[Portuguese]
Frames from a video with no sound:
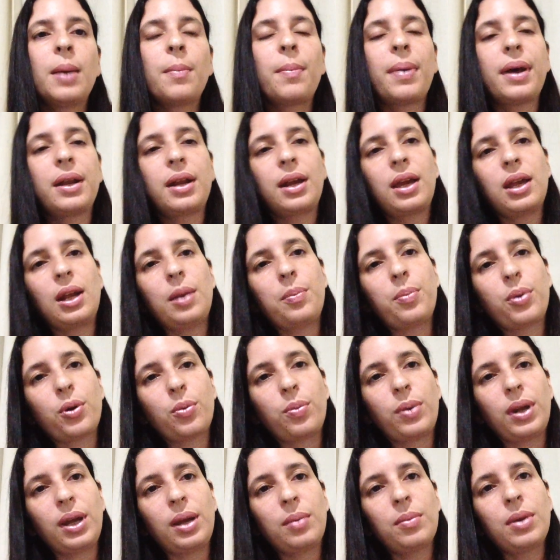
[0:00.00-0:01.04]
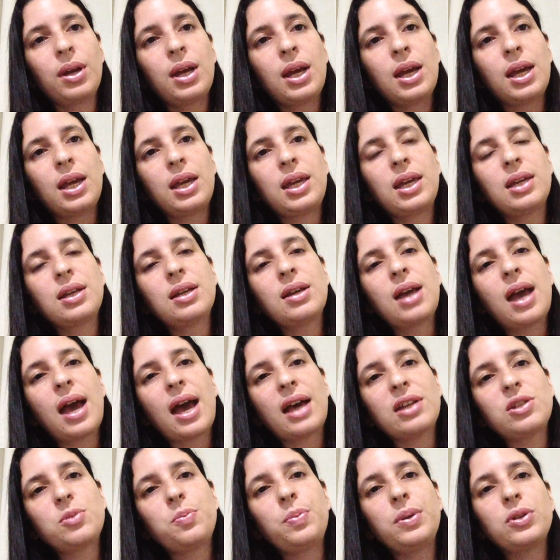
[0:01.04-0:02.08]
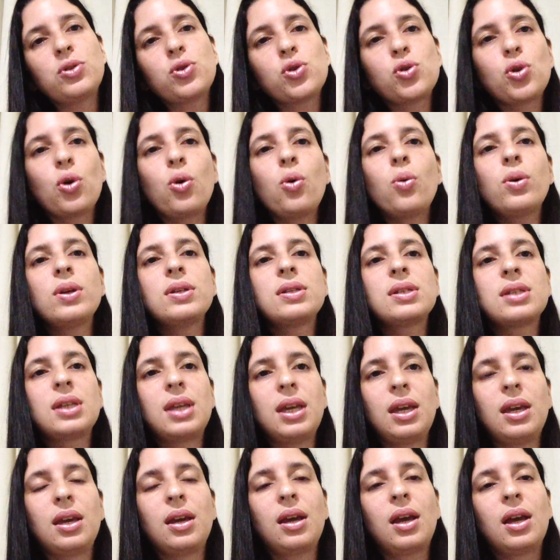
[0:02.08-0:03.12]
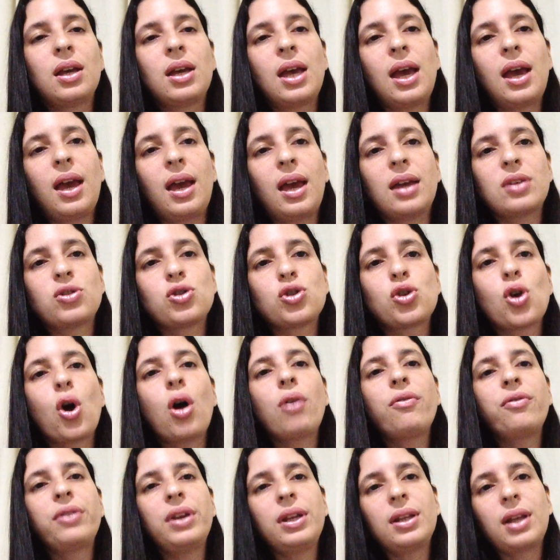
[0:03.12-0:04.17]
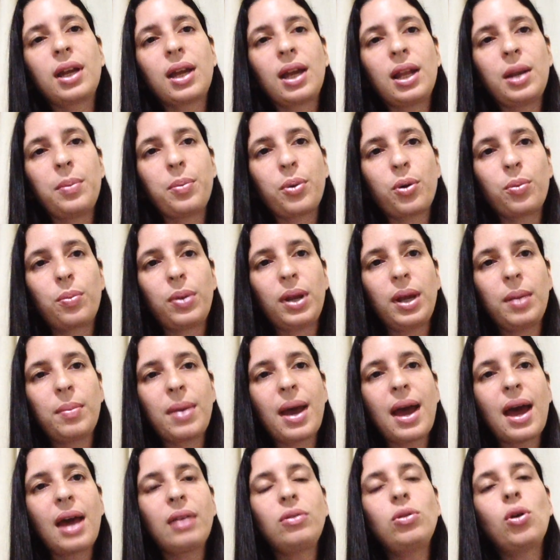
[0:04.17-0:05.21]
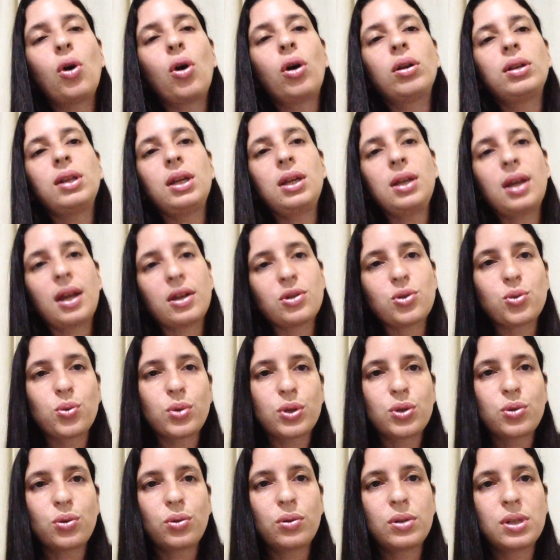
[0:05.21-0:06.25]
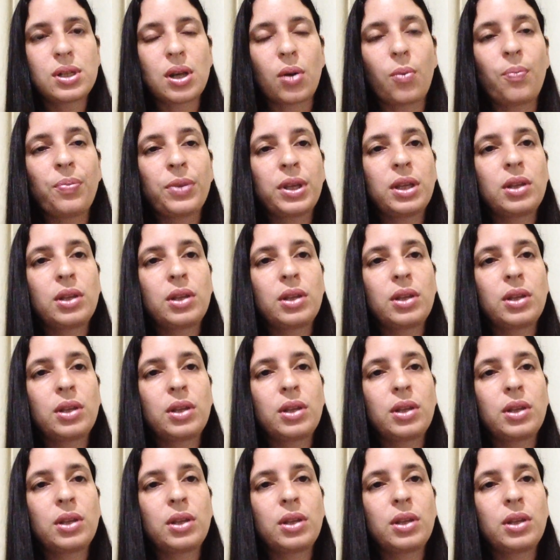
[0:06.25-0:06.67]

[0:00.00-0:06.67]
para aquele problema e que as pessoas que é, sofrem daquele problema adotem a sua solução.